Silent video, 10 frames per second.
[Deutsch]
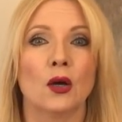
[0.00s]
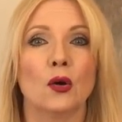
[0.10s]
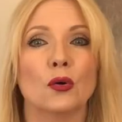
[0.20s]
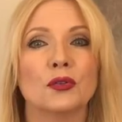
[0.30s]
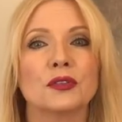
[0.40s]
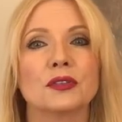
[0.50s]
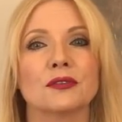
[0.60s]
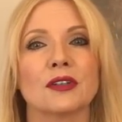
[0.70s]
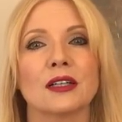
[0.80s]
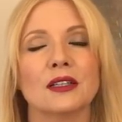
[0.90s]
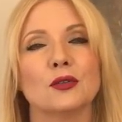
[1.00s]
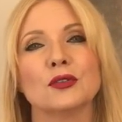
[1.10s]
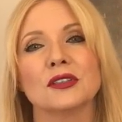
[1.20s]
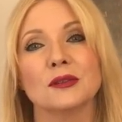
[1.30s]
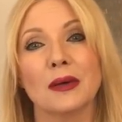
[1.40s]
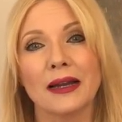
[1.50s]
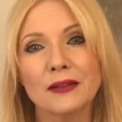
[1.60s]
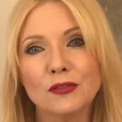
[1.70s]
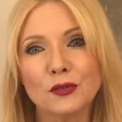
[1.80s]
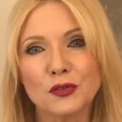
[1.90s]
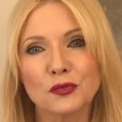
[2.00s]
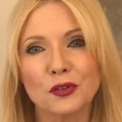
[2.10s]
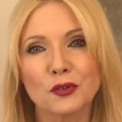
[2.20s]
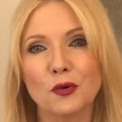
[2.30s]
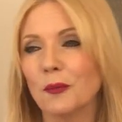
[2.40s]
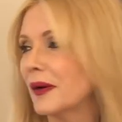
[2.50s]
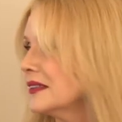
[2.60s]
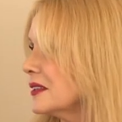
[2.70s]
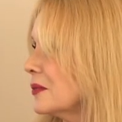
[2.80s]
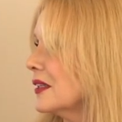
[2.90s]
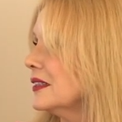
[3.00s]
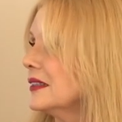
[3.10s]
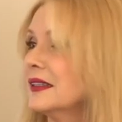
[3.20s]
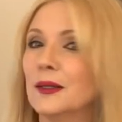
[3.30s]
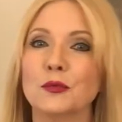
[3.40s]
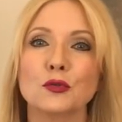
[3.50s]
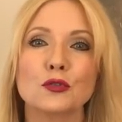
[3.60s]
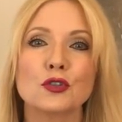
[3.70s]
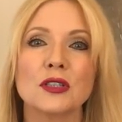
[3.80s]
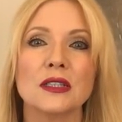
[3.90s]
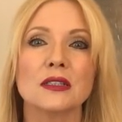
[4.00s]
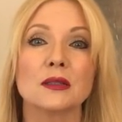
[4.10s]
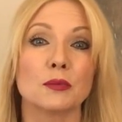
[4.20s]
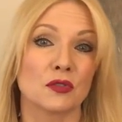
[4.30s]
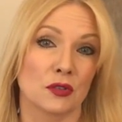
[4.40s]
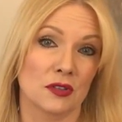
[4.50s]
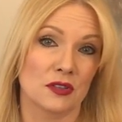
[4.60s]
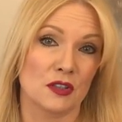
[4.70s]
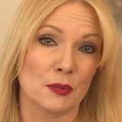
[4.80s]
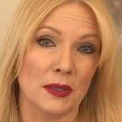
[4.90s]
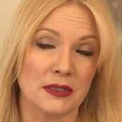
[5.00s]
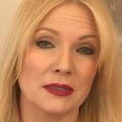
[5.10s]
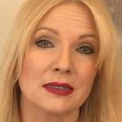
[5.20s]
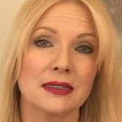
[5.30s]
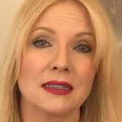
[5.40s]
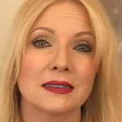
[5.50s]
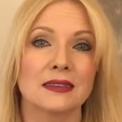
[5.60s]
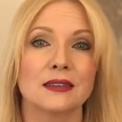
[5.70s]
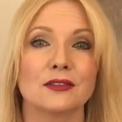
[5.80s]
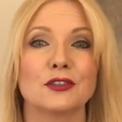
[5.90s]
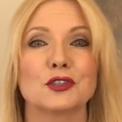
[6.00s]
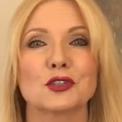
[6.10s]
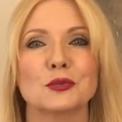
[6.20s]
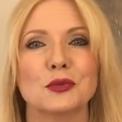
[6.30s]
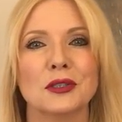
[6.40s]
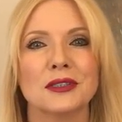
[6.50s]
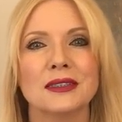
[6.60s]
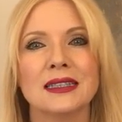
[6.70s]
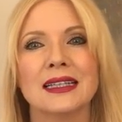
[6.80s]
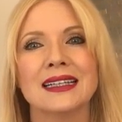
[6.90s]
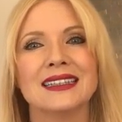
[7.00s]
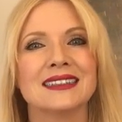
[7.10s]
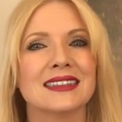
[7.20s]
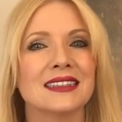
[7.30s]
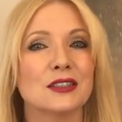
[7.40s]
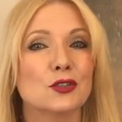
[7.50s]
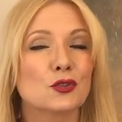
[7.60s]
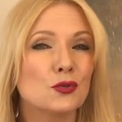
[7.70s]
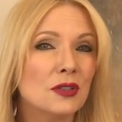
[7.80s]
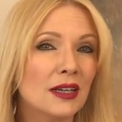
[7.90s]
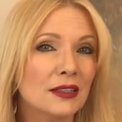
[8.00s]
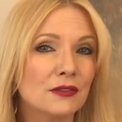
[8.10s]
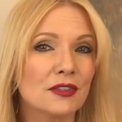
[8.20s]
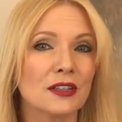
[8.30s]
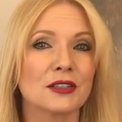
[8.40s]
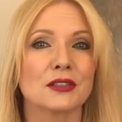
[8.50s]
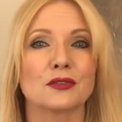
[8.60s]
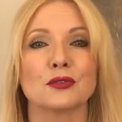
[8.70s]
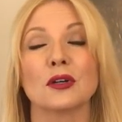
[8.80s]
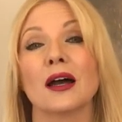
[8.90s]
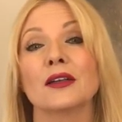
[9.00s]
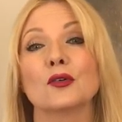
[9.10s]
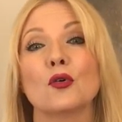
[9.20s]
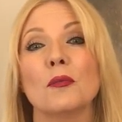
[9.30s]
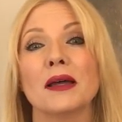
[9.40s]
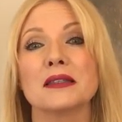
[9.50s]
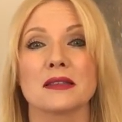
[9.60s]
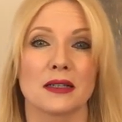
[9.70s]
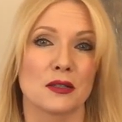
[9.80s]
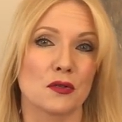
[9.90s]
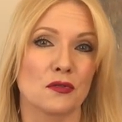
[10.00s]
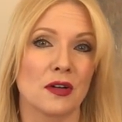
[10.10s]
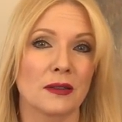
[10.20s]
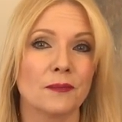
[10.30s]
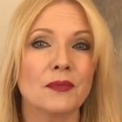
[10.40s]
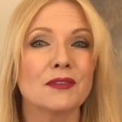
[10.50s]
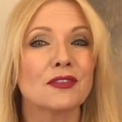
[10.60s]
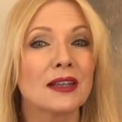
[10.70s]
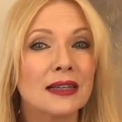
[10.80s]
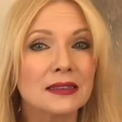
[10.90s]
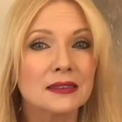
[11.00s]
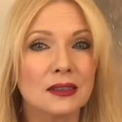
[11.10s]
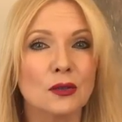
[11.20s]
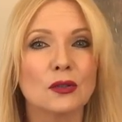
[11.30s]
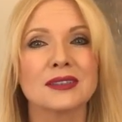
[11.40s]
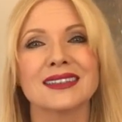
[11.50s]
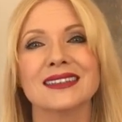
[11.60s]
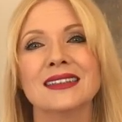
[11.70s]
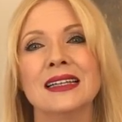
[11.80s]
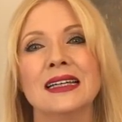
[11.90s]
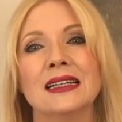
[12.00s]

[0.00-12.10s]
Und weil ihr unter dem Einfluss von Romantikplaneten Neptun steht, besonders die zweite Dekade der Fischegeborenen, seid ihr schon anfällig dafür, eine Romanze anzufangen. Vielleicht auch dann,